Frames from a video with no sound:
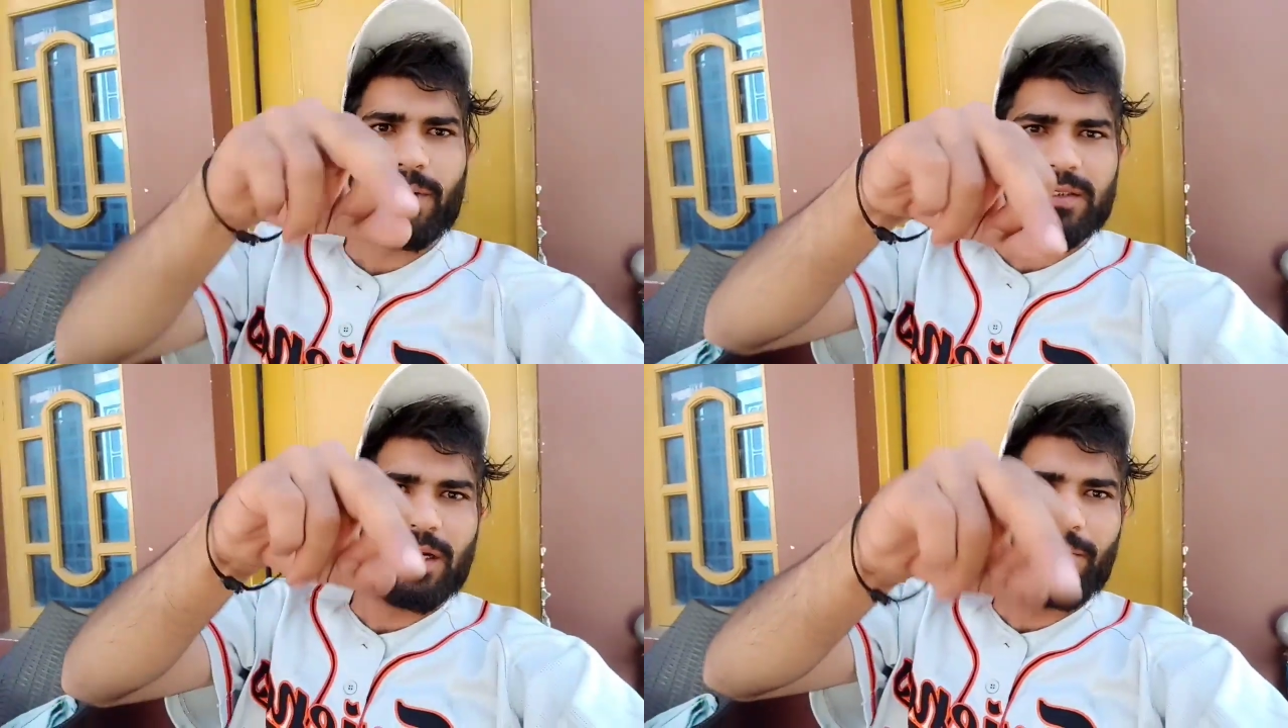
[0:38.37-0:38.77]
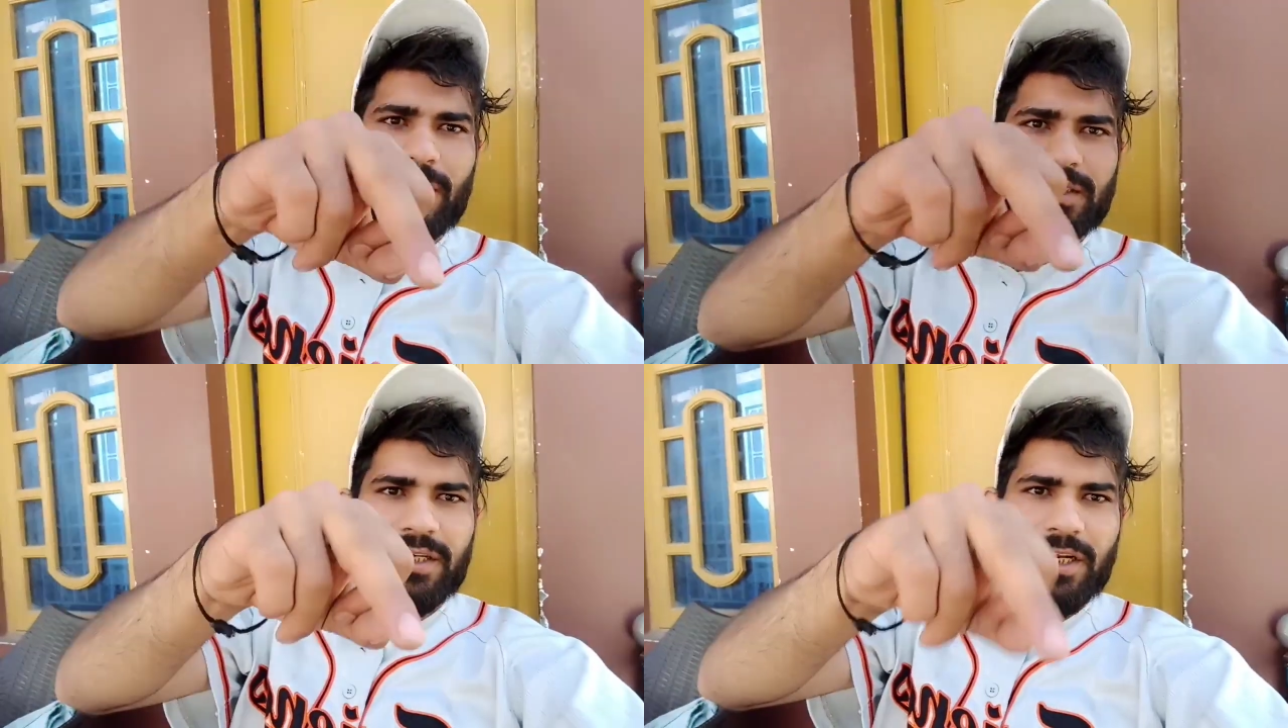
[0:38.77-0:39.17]
आपके
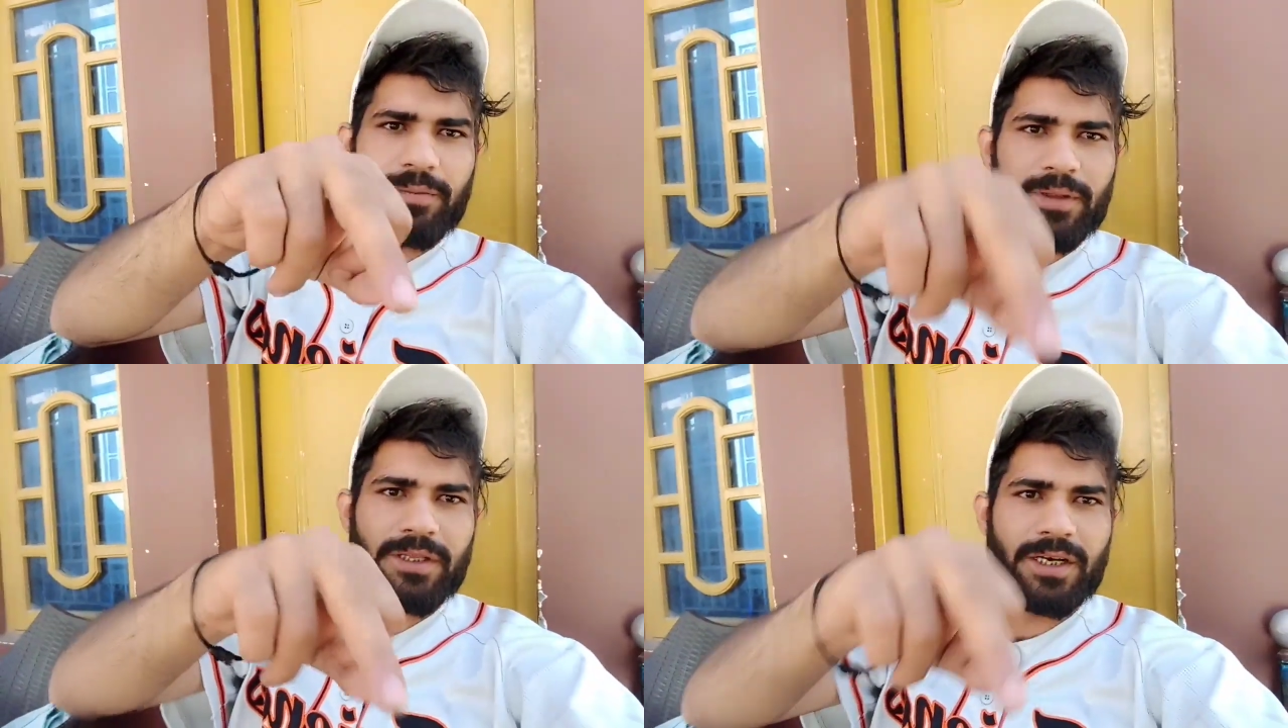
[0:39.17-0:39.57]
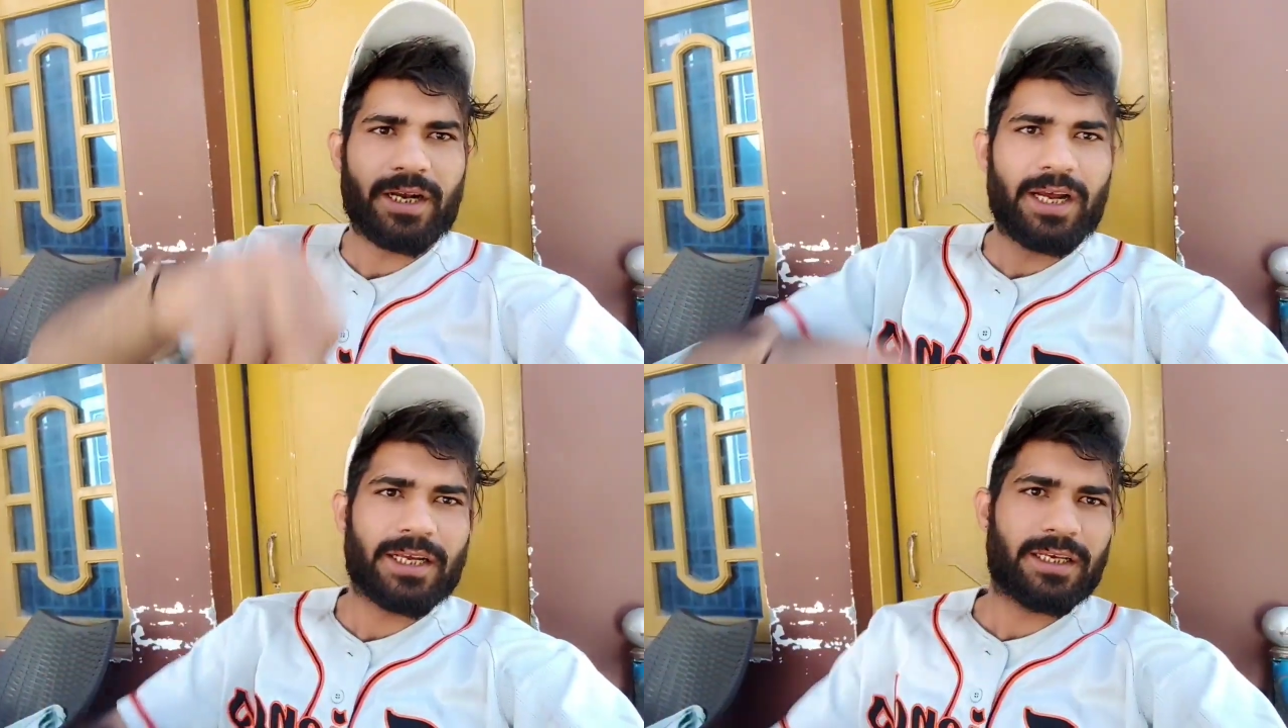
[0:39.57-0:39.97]
सामने स्क्रीन पे दिख
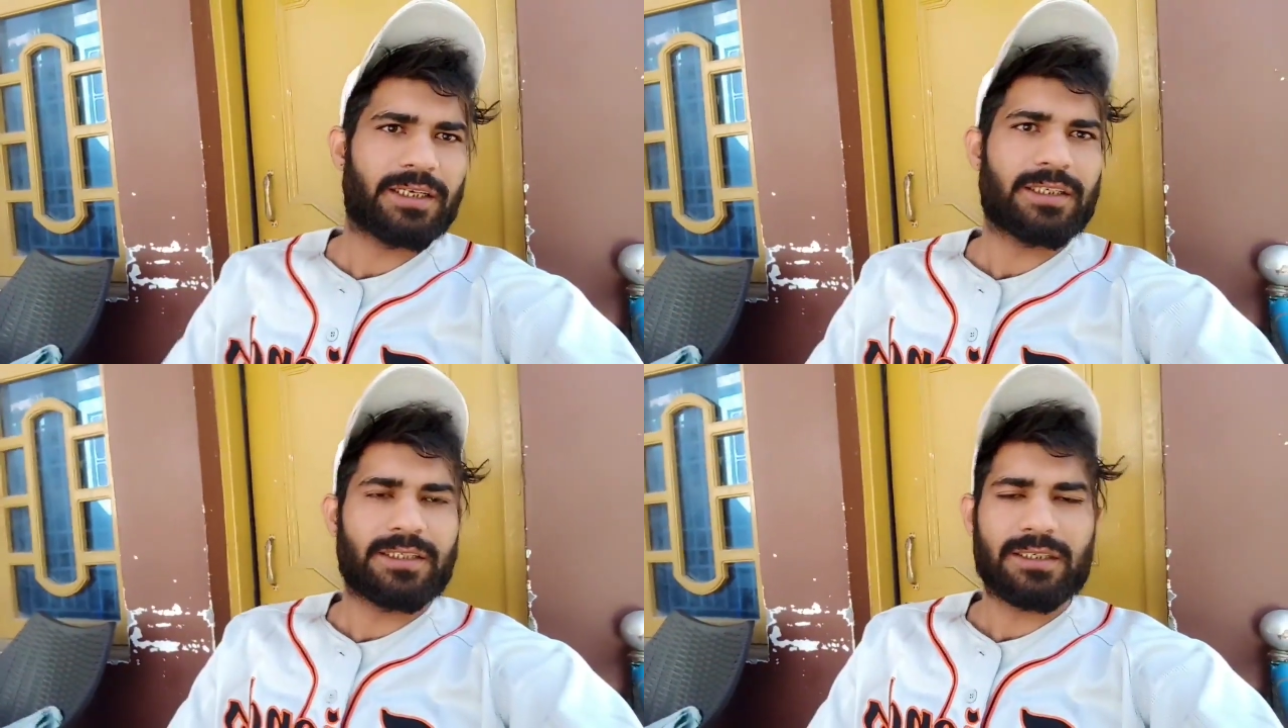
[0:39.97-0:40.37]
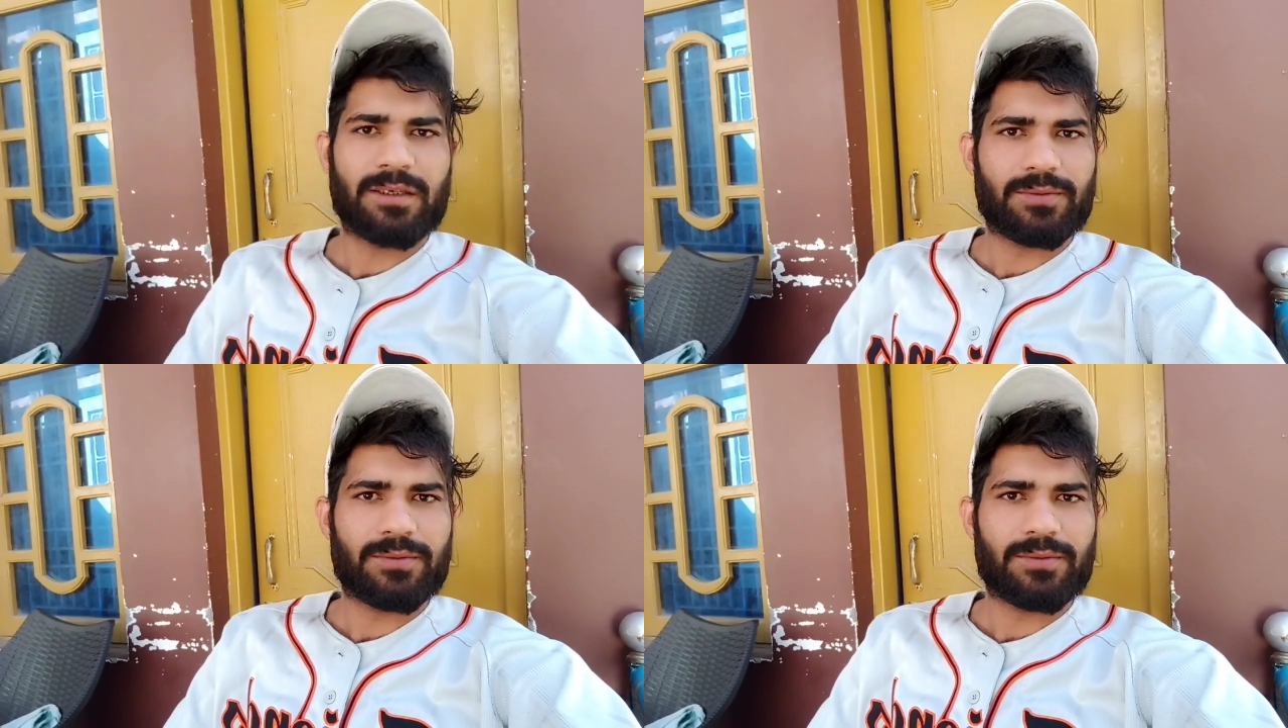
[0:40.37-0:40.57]
रहा है कि किसने